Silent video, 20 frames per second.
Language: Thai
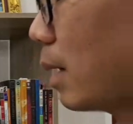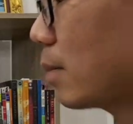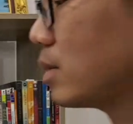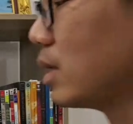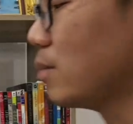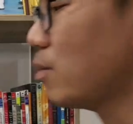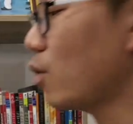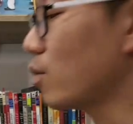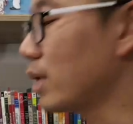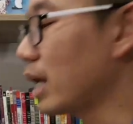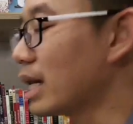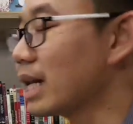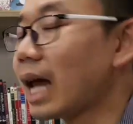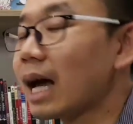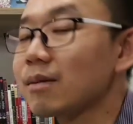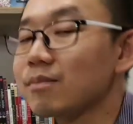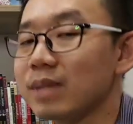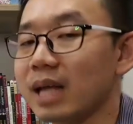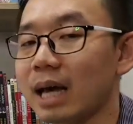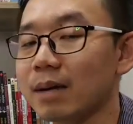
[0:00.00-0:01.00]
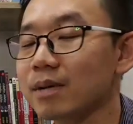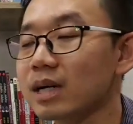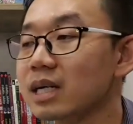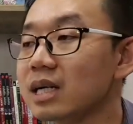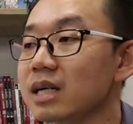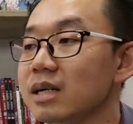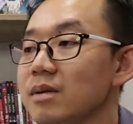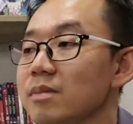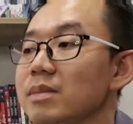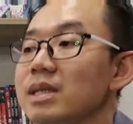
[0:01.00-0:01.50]
แบบที่ผมแนะนำนะครับก็
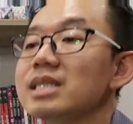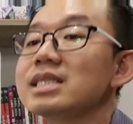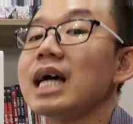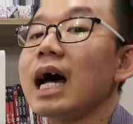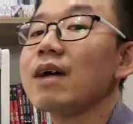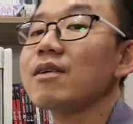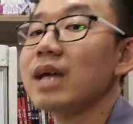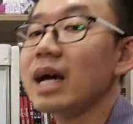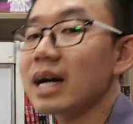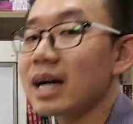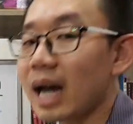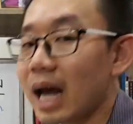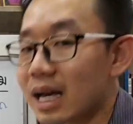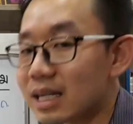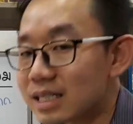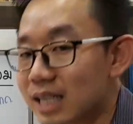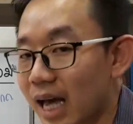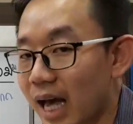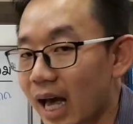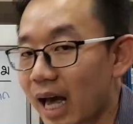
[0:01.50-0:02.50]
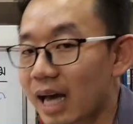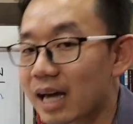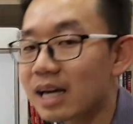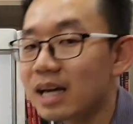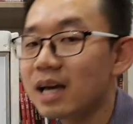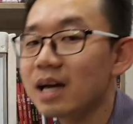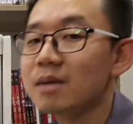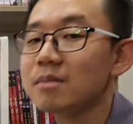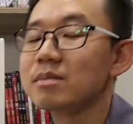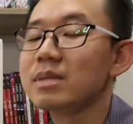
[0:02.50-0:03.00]
คือมื้อเช้าอย่างราชา
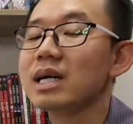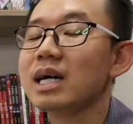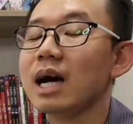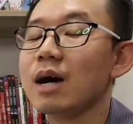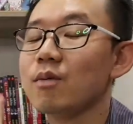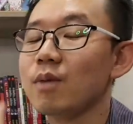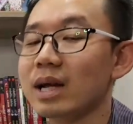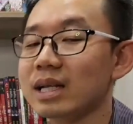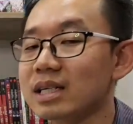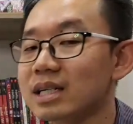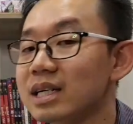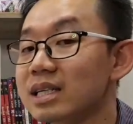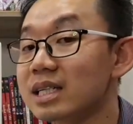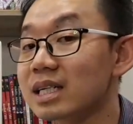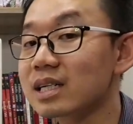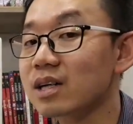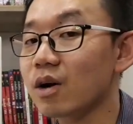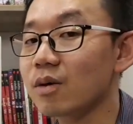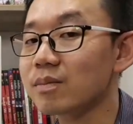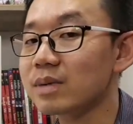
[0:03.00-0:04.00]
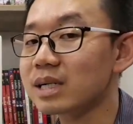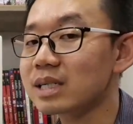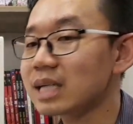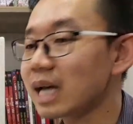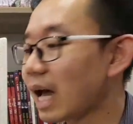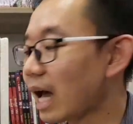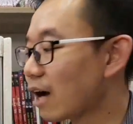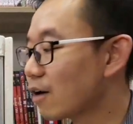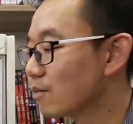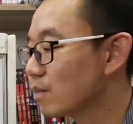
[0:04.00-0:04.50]
มื้อกลางวันครึ่งหนึ่งของมื้อ
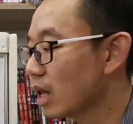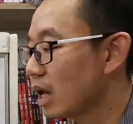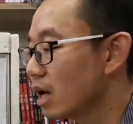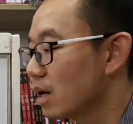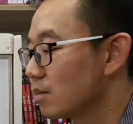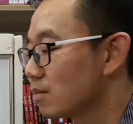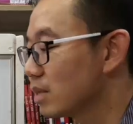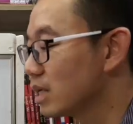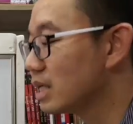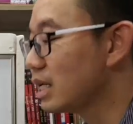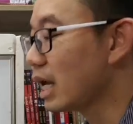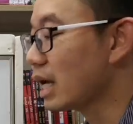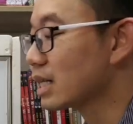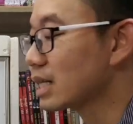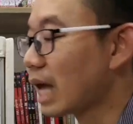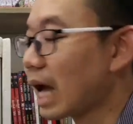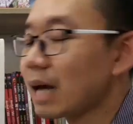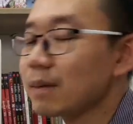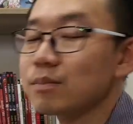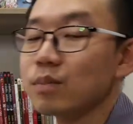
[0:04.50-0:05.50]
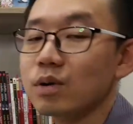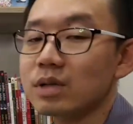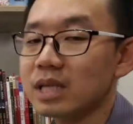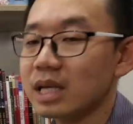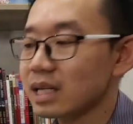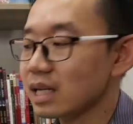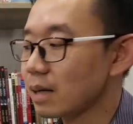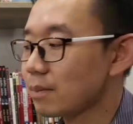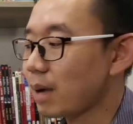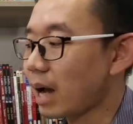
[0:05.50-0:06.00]
เช้ามื้อเย็นทานโปร
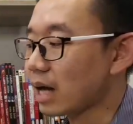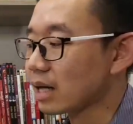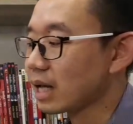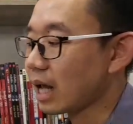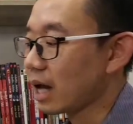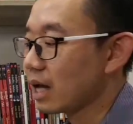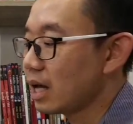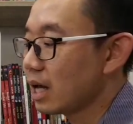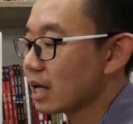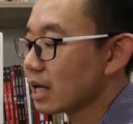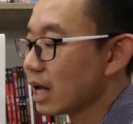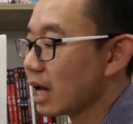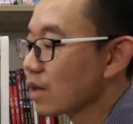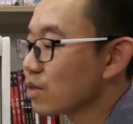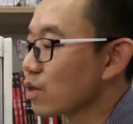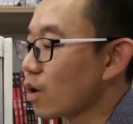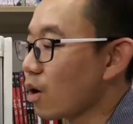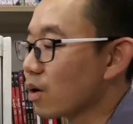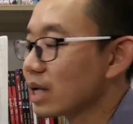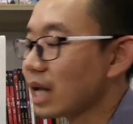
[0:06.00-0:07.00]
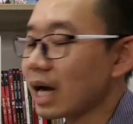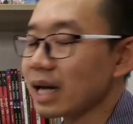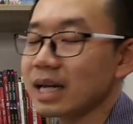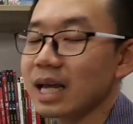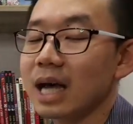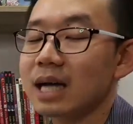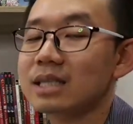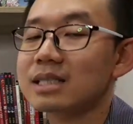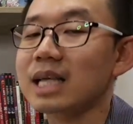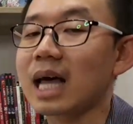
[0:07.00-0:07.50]
ตีนกับผักเนี่ยแค่สองอย่าง
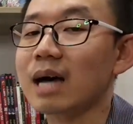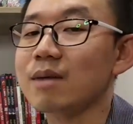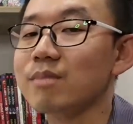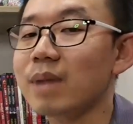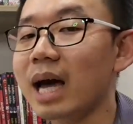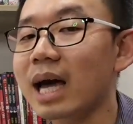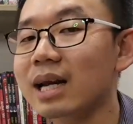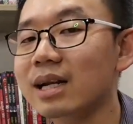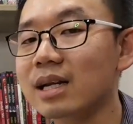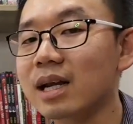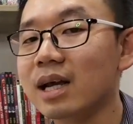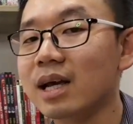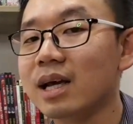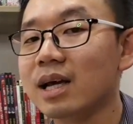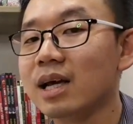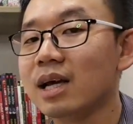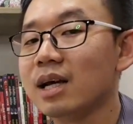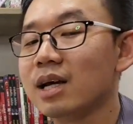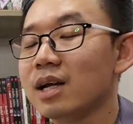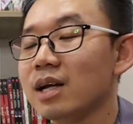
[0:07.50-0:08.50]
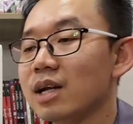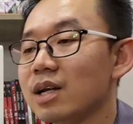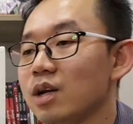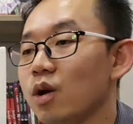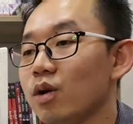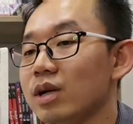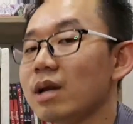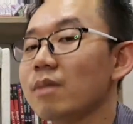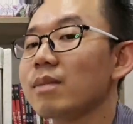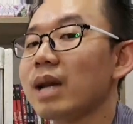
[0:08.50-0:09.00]
นี้สามารถ
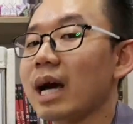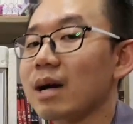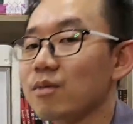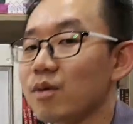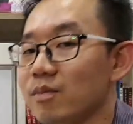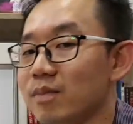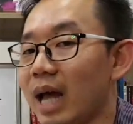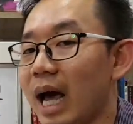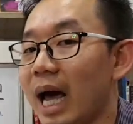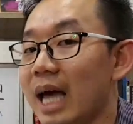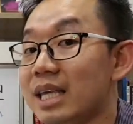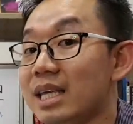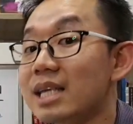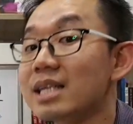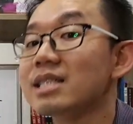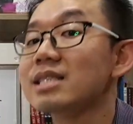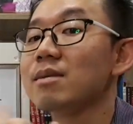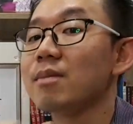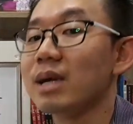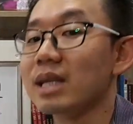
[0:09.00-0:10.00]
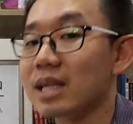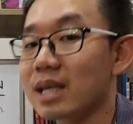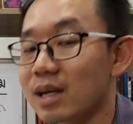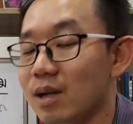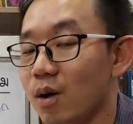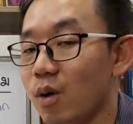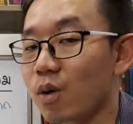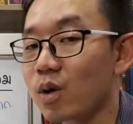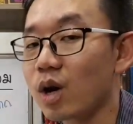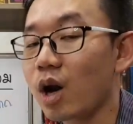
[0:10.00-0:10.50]
ลดน้ำหนักผมได้ยี่สิบเอ็ด
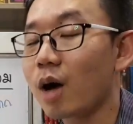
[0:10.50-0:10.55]
กิโล